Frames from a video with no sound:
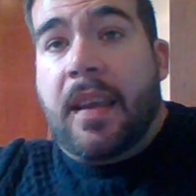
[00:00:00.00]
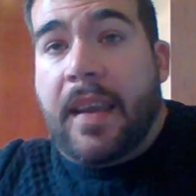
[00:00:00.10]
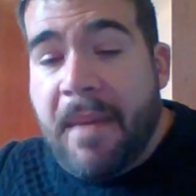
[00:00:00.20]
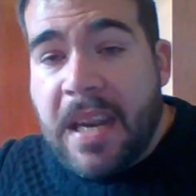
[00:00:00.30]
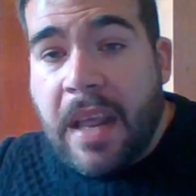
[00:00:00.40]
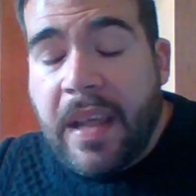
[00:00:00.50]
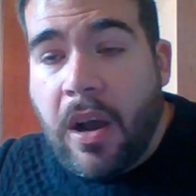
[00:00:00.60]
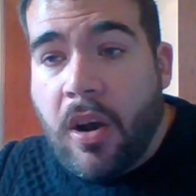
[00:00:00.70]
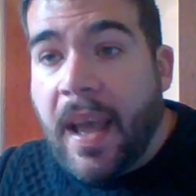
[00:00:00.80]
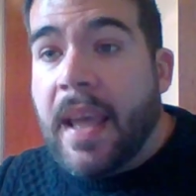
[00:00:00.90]
¿qué vas a hacer
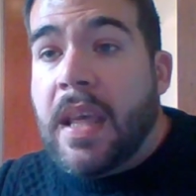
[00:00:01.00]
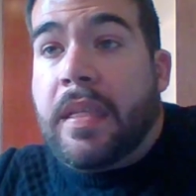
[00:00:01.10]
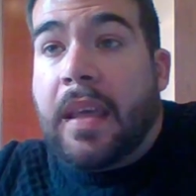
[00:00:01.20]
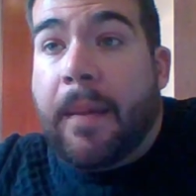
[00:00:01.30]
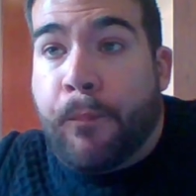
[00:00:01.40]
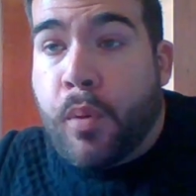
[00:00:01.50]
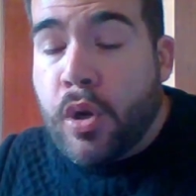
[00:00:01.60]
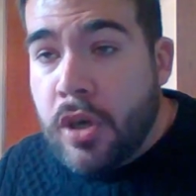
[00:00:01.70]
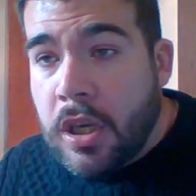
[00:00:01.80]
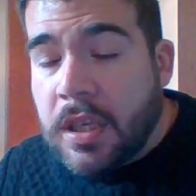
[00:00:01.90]
ahora? Y dice, pues
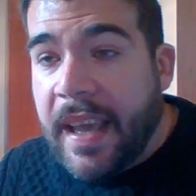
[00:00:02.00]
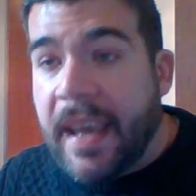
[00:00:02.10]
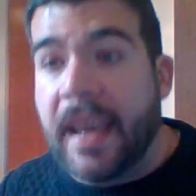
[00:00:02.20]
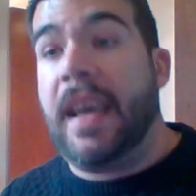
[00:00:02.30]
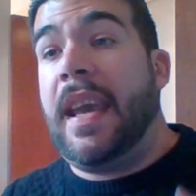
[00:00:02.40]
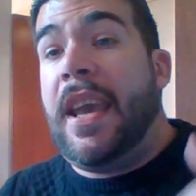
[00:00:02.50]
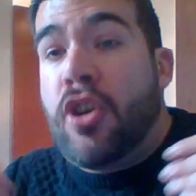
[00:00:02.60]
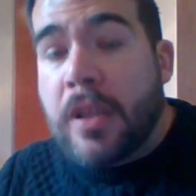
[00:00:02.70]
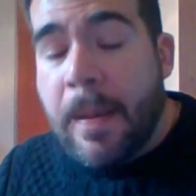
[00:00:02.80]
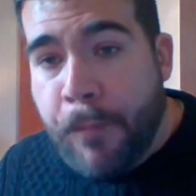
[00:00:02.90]
no sé, y
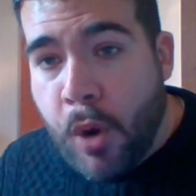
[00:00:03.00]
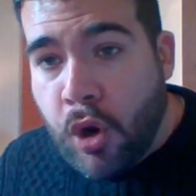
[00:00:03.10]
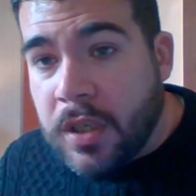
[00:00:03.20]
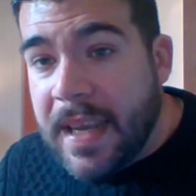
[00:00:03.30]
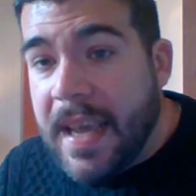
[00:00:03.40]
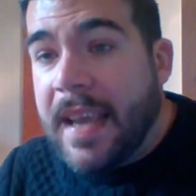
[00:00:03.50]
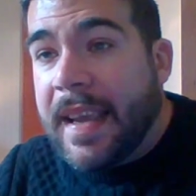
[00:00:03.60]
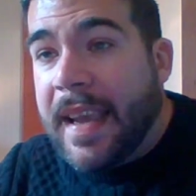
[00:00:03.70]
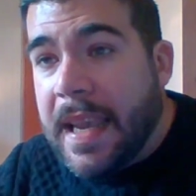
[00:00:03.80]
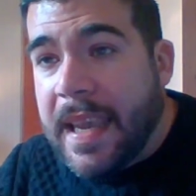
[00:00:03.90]
yo tampoco sé
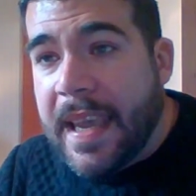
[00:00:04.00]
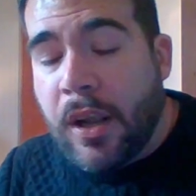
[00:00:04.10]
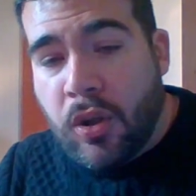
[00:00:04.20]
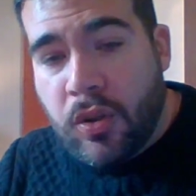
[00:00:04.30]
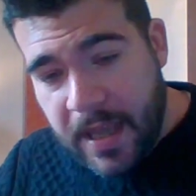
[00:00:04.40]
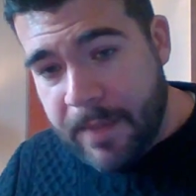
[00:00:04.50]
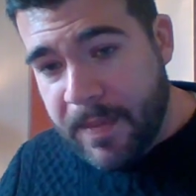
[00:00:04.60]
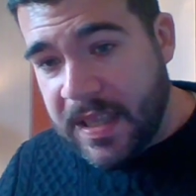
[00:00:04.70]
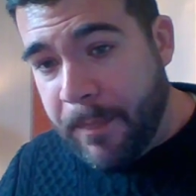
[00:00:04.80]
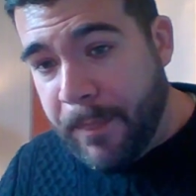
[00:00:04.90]
qué quiere contarme
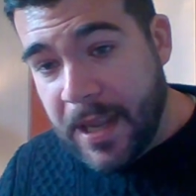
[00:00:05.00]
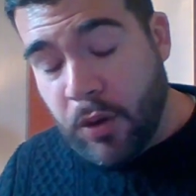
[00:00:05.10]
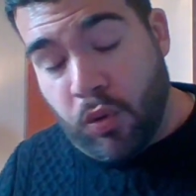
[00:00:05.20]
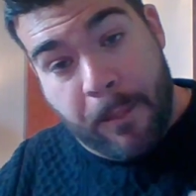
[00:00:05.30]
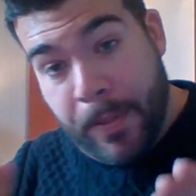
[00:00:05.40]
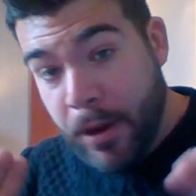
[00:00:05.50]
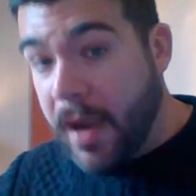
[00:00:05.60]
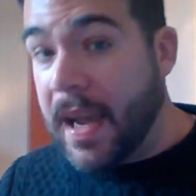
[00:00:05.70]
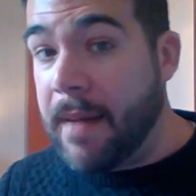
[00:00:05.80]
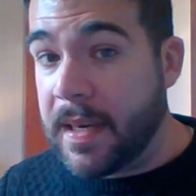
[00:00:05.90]
esta película, pero
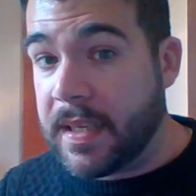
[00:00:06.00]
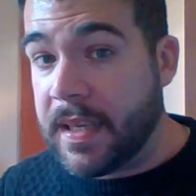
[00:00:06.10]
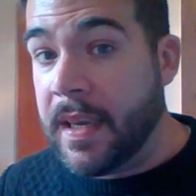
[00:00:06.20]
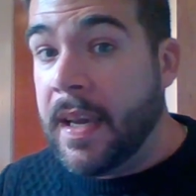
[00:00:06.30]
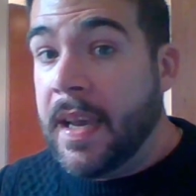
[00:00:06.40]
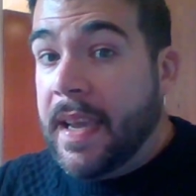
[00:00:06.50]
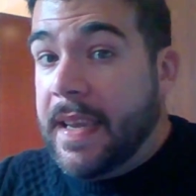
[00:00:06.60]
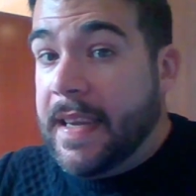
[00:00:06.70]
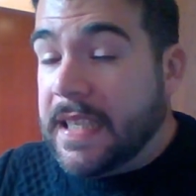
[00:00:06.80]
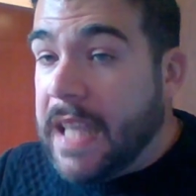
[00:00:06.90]
acaba así.
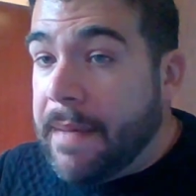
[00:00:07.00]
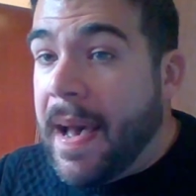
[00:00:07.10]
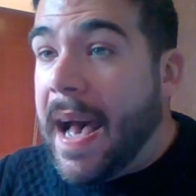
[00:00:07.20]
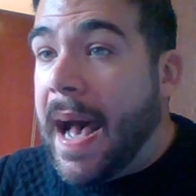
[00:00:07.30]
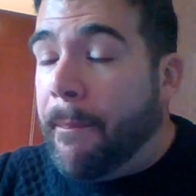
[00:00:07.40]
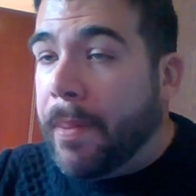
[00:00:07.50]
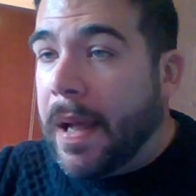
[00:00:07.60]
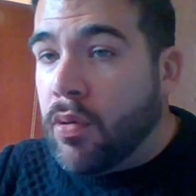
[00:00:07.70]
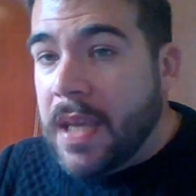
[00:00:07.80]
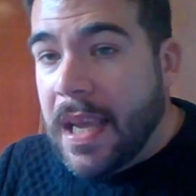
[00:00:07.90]
Y estaba
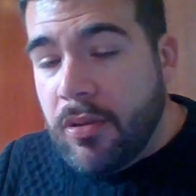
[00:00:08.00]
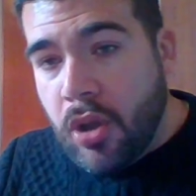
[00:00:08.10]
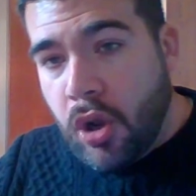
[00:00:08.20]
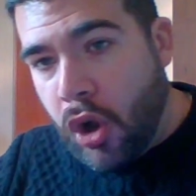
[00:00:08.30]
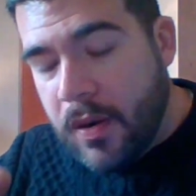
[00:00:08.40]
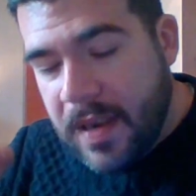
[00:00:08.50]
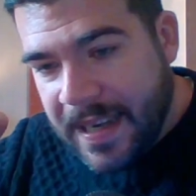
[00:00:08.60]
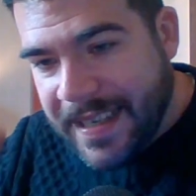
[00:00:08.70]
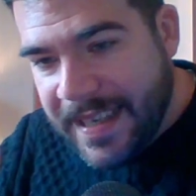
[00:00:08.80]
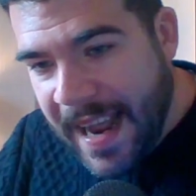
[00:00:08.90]
aplaudiendo con
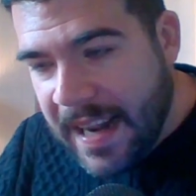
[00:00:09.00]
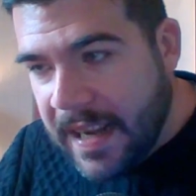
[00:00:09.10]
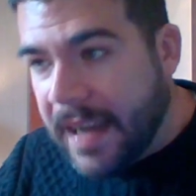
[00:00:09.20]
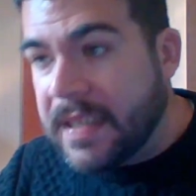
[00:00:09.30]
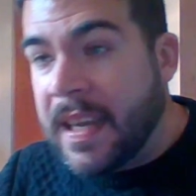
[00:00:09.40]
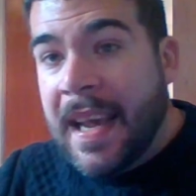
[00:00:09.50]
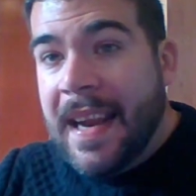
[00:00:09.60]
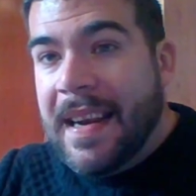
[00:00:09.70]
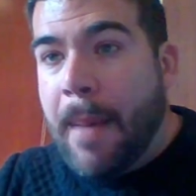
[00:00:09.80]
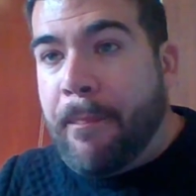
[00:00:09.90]
las nalgas.
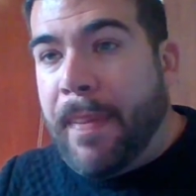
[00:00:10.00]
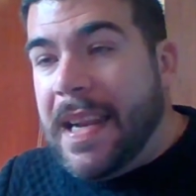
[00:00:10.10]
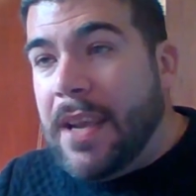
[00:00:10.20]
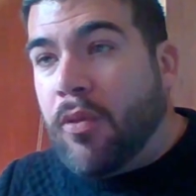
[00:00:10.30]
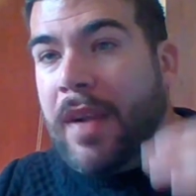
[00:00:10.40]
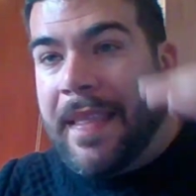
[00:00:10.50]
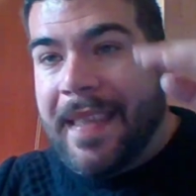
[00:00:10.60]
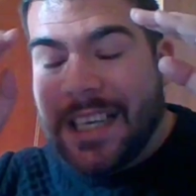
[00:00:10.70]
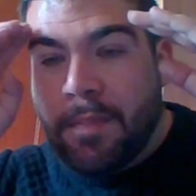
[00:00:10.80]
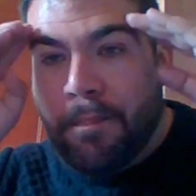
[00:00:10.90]
La película
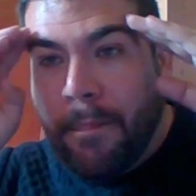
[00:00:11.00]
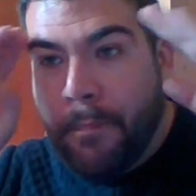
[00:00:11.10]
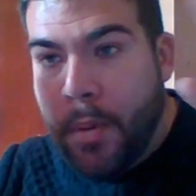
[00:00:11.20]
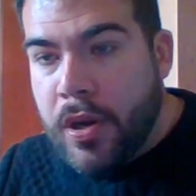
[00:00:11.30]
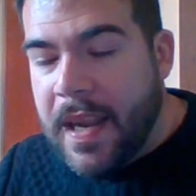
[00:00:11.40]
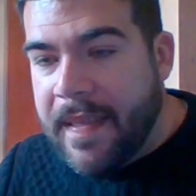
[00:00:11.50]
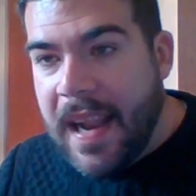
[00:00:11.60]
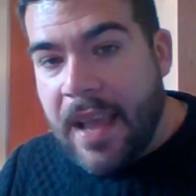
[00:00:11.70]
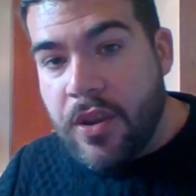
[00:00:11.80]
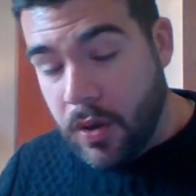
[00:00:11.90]
despiporre del
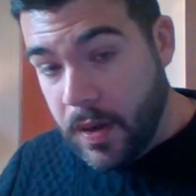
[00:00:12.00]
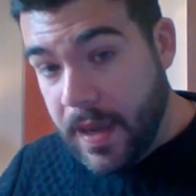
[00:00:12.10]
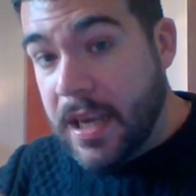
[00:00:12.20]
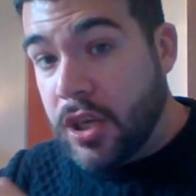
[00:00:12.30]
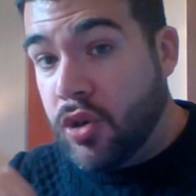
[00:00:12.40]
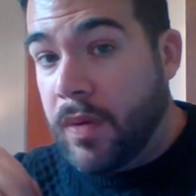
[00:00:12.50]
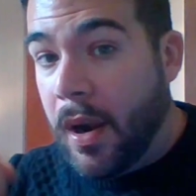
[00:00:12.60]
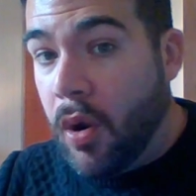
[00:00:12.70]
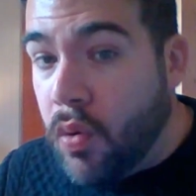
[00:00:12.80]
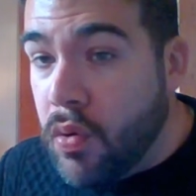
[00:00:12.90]
año es una
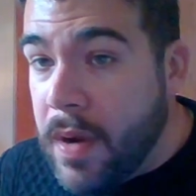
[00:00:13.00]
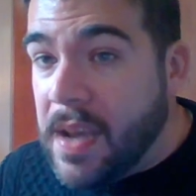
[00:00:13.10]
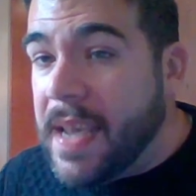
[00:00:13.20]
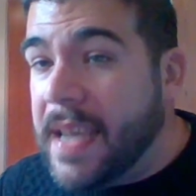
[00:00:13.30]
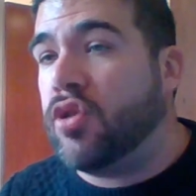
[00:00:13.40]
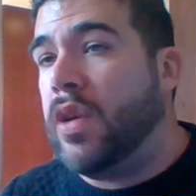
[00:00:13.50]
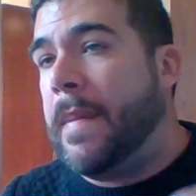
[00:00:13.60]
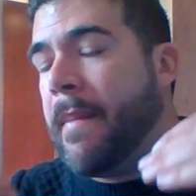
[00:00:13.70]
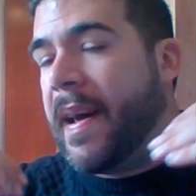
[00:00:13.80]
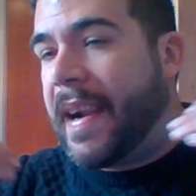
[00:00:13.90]
locura, es una
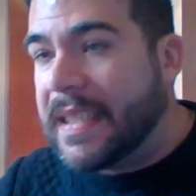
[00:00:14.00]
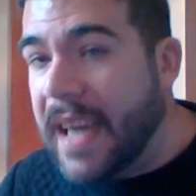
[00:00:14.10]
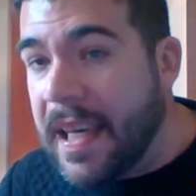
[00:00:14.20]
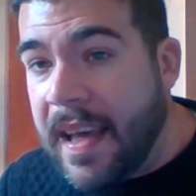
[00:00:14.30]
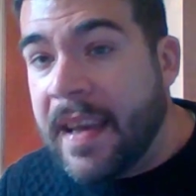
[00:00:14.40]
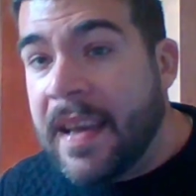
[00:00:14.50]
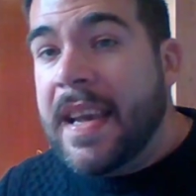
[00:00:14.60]
mamarrachada,